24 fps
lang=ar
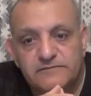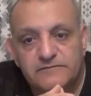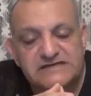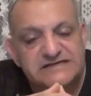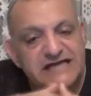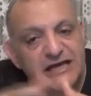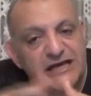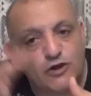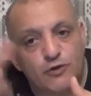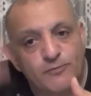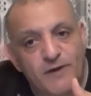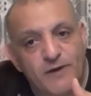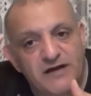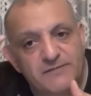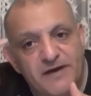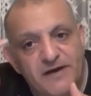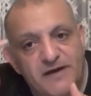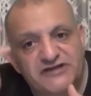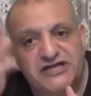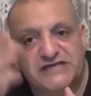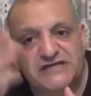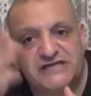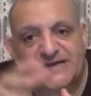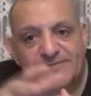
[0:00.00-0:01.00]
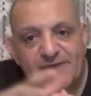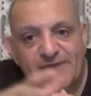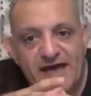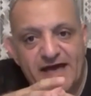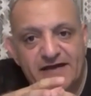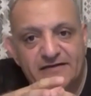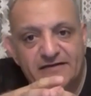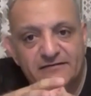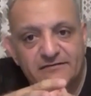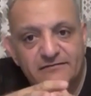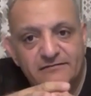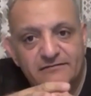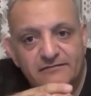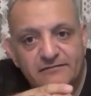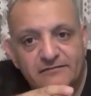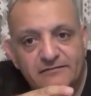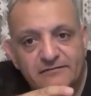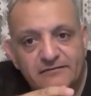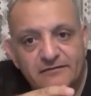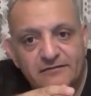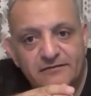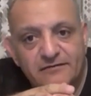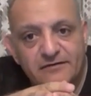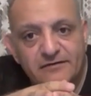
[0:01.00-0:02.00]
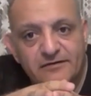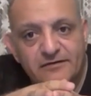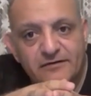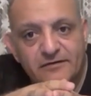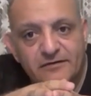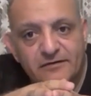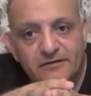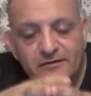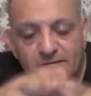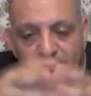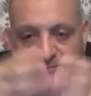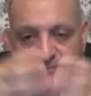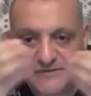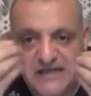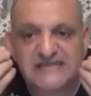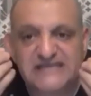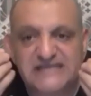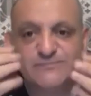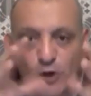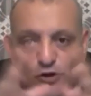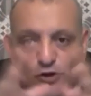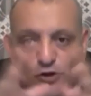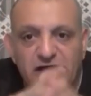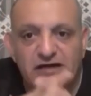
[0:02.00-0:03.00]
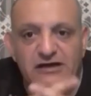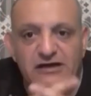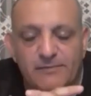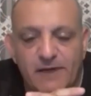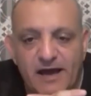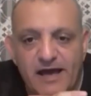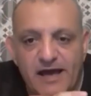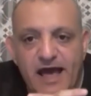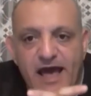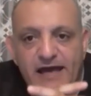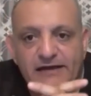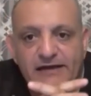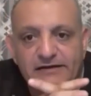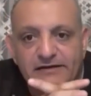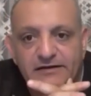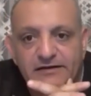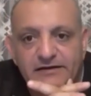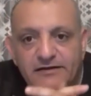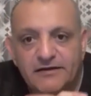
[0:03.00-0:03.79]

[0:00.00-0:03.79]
زي نبار باشا زمان ناس محترمه يعني